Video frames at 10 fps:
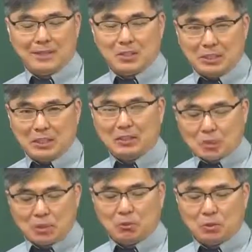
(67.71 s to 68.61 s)
신의
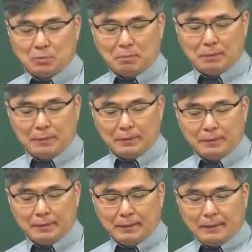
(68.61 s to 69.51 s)
뜻이라고 보시면 됩니다.
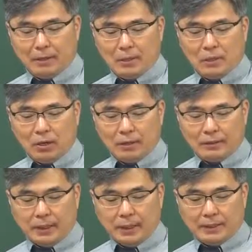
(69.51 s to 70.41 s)

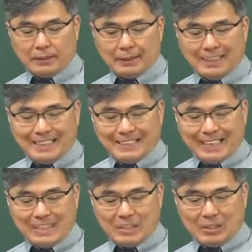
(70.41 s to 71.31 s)
일정할 때
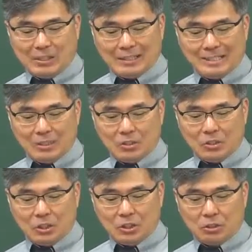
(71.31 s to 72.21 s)
단상
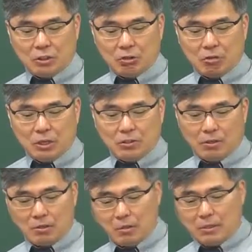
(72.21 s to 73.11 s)
이선식을
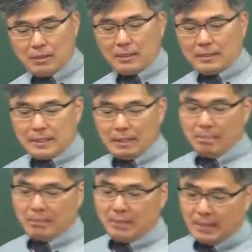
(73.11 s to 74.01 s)
기인해서
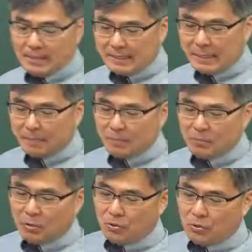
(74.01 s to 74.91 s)
삼상
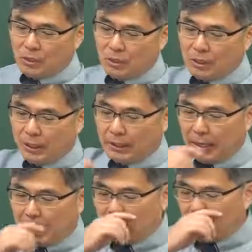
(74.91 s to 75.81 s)
삼선식에
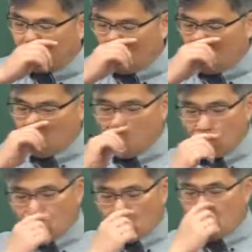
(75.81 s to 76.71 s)
대해서
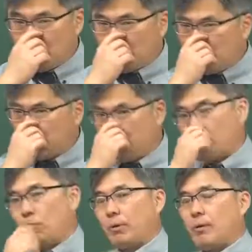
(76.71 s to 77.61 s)
전력 손실비를
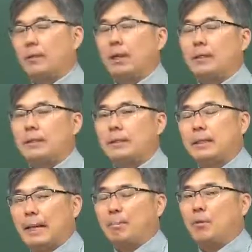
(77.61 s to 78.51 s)
본 거예요. 여태까지 이제
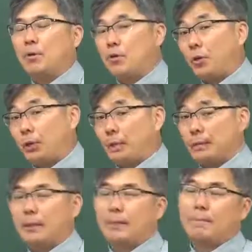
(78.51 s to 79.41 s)

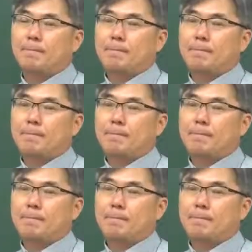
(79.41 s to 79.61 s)
단면적이라든가